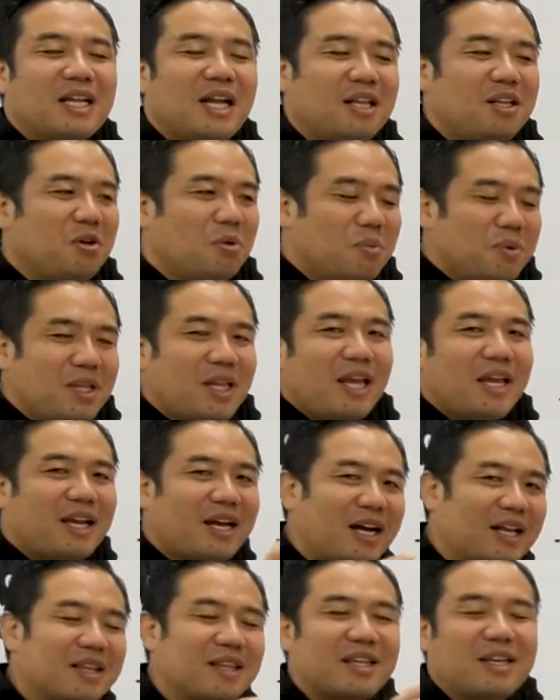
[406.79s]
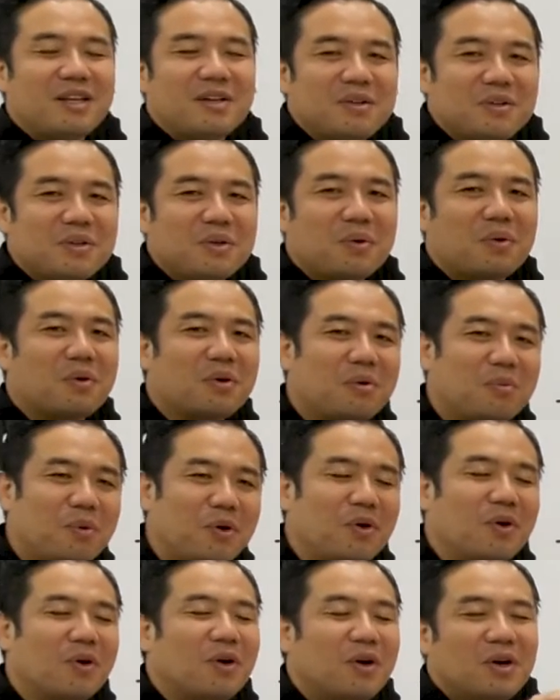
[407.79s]
何を見ないかっていうところ
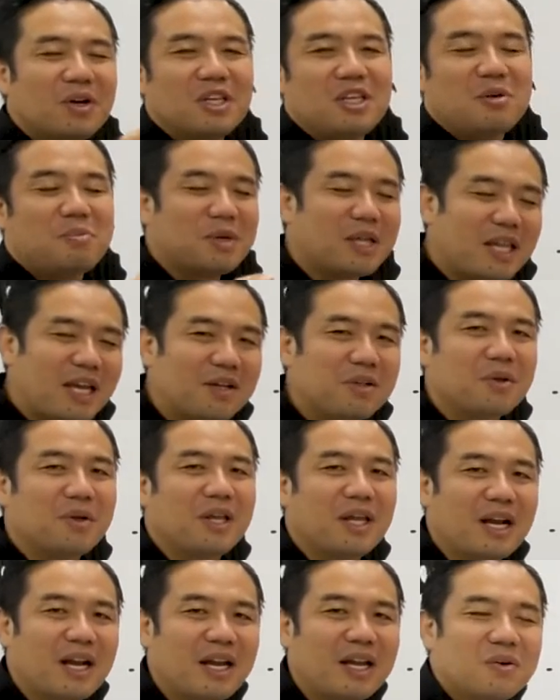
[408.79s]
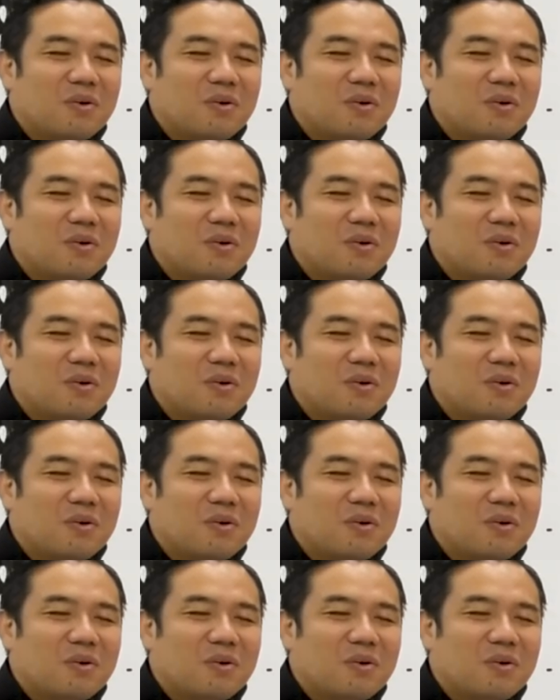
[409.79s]
も、決めないといけない。